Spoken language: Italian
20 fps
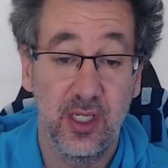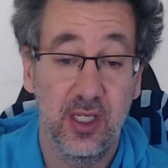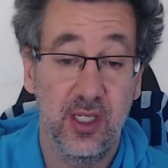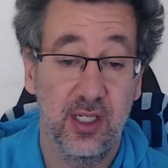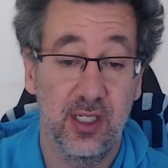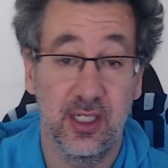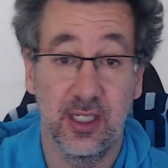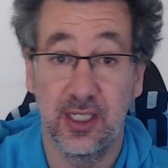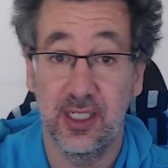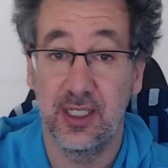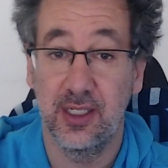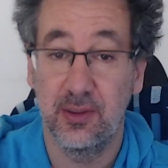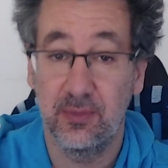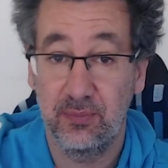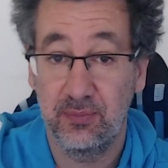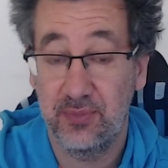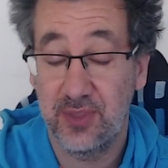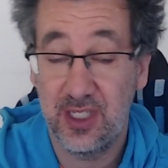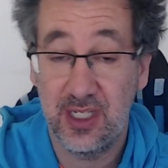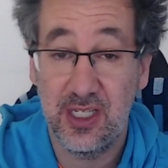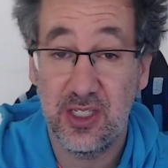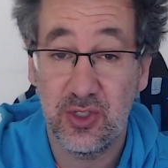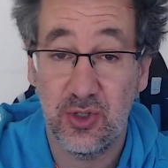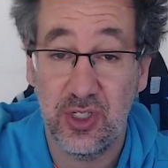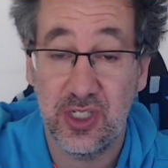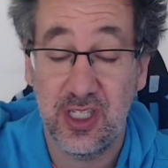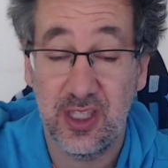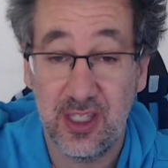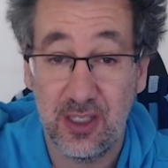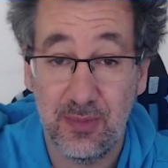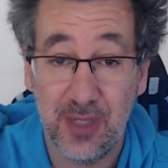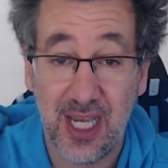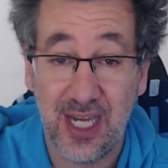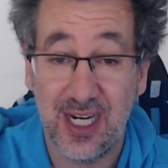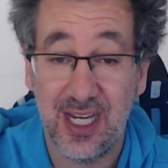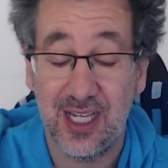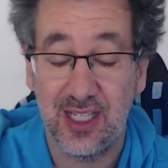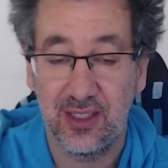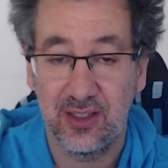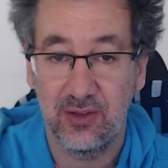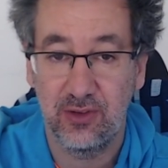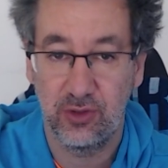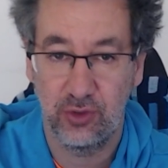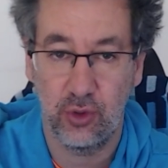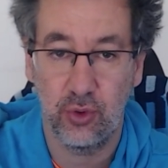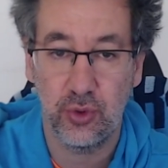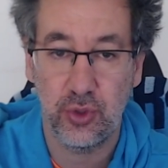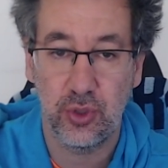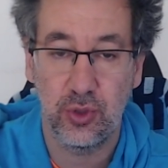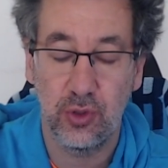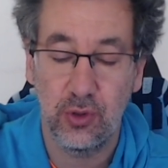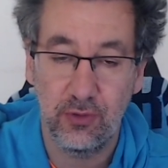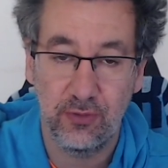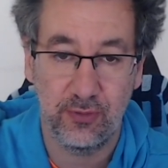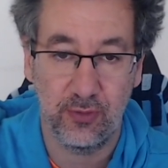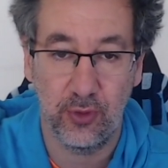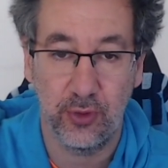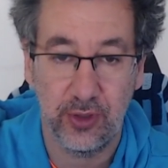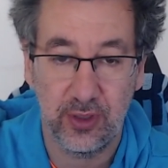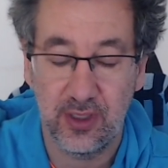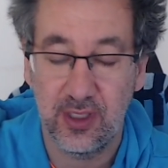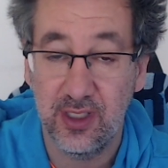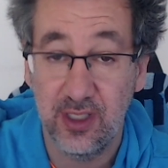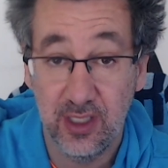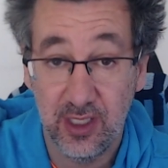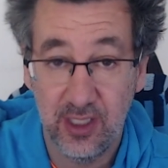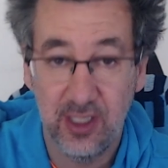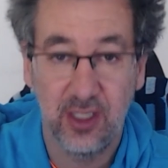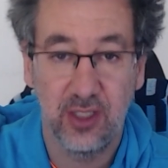Eh, inizio di settimana tosto, forte,